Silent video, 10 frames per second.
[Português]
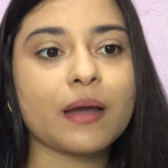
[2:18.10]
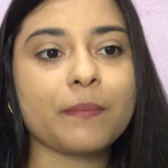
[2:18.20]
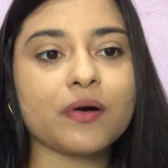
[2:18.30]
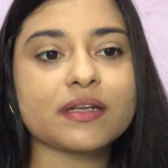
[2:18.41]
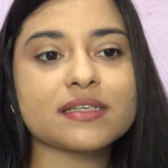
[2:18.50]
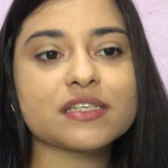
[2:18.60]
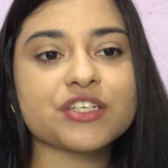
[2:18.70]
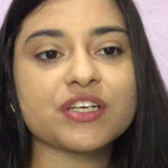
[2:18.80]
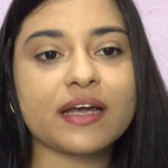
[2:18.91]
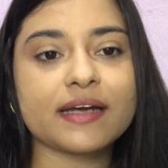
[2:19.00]
Podem
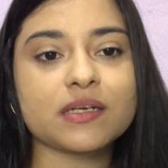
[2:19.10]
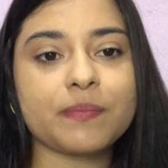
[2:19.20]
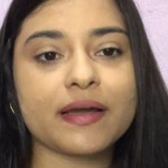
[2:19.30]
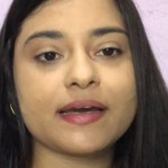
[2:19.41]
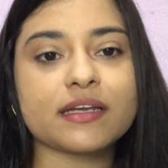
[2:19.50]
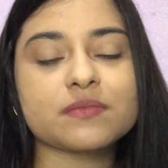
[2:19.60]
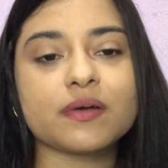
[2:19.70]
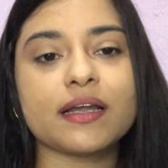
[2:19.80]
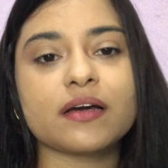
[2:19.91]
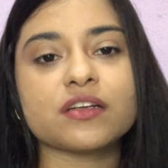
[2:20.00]
existir ainda pequenas
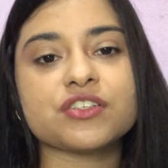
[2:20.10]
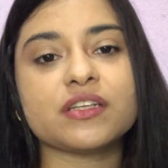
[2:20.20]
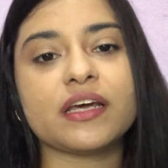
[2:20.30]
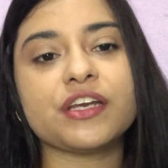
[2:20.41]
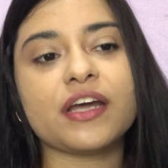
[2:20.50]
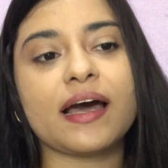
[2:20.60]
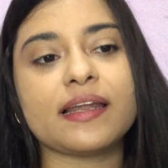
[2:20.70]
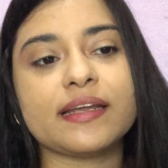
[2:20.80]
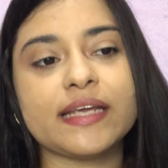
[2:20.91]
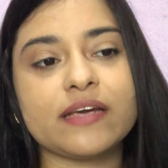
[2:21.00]
moléculas de DNA
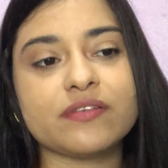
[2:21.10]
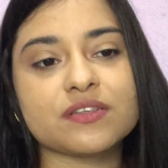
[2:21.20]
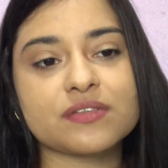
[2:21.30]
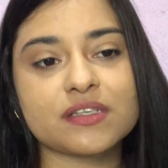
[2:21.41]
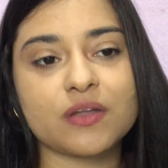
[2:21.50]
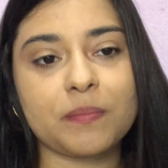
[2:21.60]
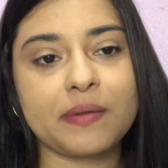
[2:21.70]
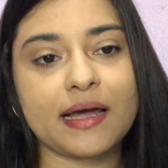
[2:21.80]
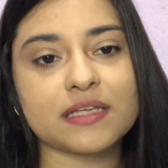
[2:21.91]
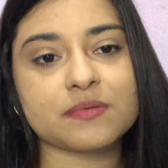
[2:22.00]
livres no
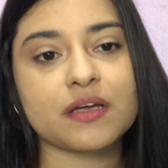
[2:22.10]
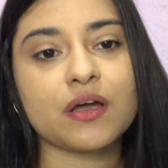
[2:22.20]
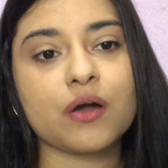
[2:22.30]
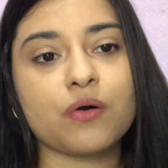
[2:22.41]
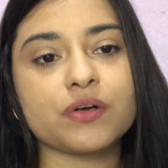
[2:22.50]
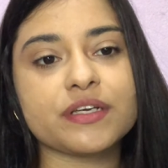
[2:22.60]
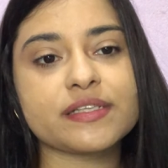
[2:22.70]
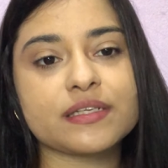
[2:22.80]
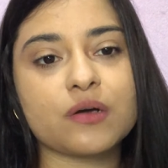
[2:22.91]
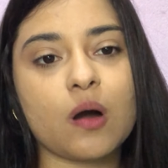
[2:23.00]
citoplasma,
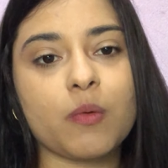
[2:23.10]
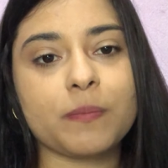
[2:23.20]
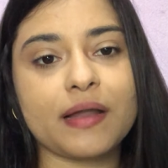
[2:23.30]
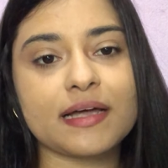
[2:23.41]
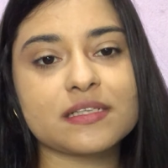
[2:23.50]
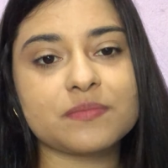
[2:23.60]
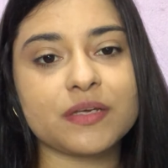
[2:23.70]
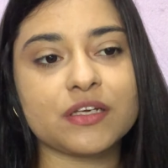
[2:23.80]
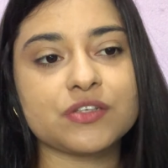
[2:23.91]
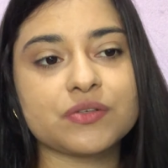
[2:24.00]
conhecido como
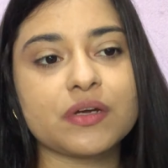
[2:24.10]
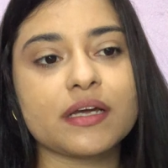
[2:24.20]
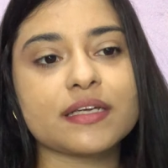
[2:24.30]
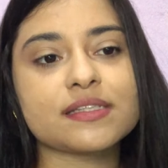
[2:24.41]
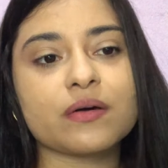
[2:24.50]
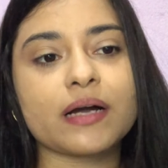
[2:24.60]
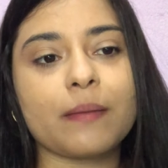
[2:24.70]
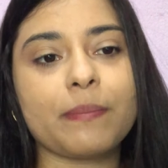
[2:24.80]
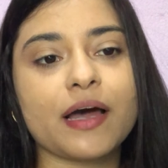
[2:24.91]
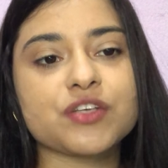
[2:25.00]
plasmídio, que são
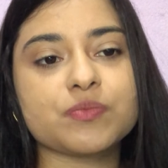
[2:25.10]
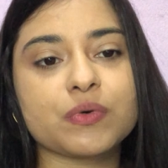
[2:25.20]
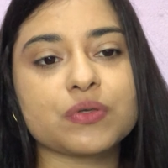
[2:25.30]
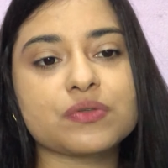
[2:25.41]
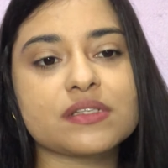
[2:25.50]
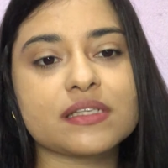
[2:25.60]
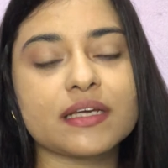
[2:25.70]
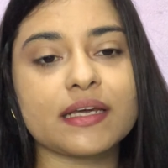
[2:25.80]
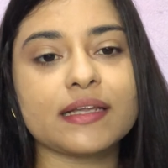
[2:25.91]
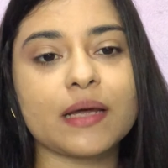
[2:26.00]
capazes de
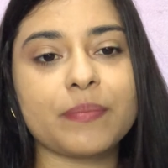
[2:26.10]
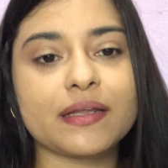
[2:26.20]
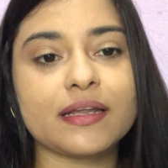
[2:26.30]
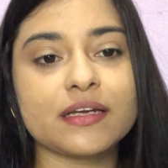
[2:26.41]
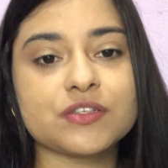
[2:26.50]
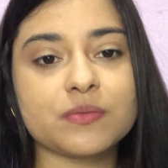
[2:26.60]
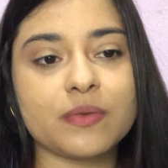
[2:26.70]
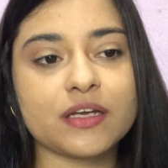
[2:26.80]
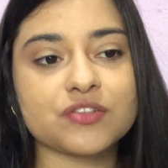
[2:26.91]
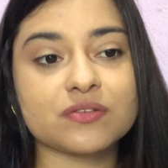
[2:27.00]
produzir
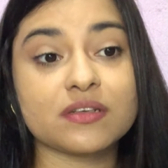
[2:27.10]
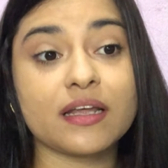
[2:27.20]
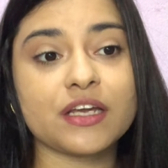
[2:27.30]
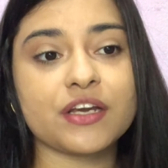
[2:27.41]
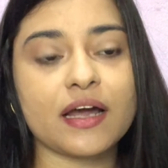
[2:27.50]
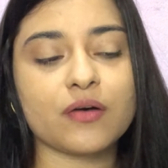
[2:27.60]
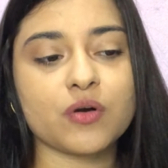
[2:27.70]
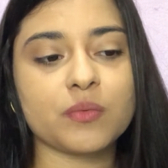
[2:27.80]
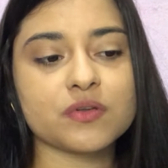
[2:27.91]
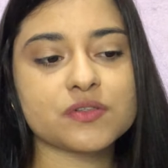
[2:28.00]
independentemente do DNA
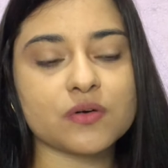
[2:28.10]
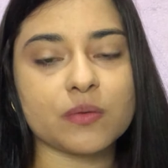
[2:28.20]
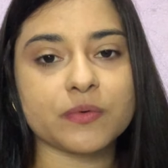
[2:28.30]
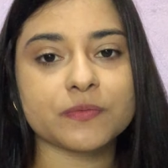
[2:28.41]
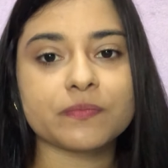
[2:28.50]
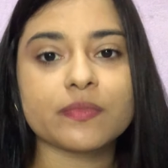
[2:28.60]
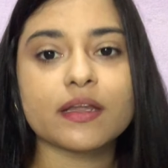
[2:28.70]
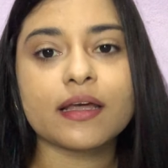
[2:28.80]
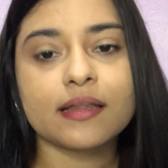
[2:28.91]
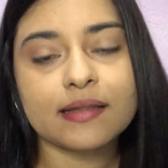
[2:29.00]
cromossômico.
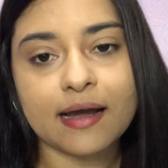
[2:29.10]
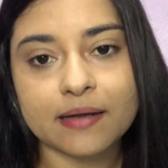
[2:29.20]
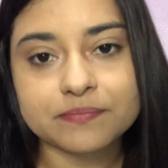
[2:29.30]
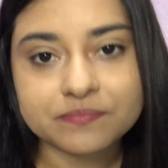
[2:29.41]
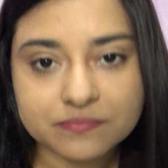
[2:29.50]
Tá.